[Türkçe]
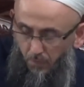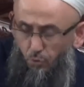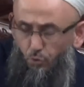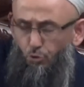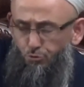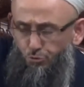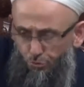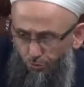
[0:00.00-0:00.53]

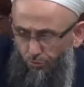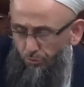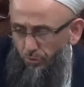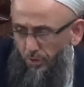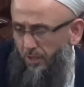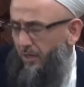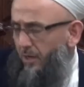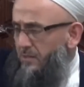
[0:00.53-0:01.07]
Öşür
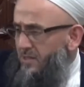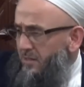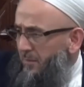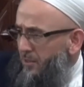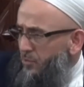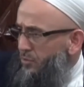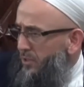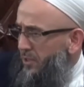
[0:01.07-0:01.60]
arazi
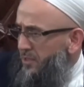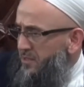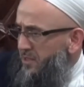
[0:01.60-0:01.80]
mahsullerinin